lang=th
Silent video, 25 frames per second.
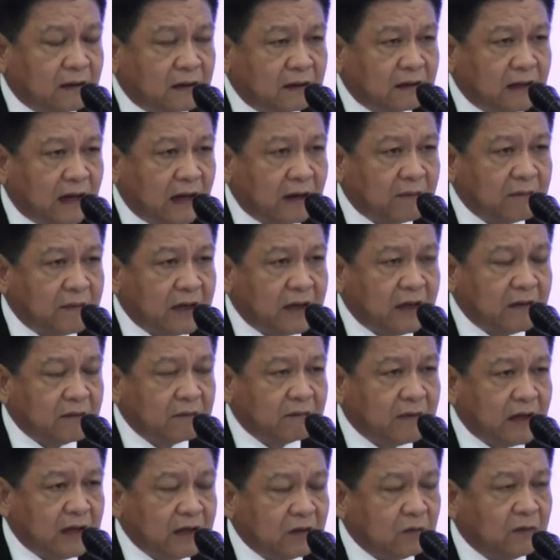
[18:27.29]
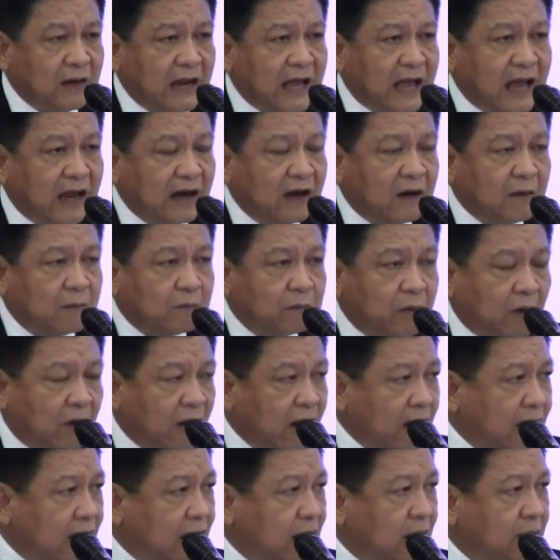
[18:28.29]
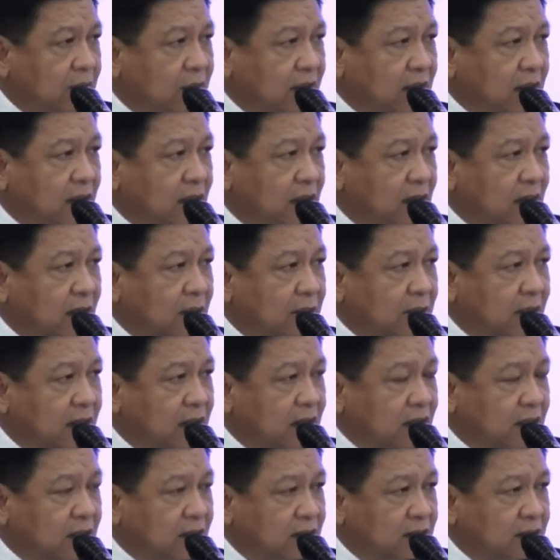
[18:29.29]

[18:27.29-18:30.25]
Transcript: ถ้าเราไม่ดูแลเราปล่อยเราไม่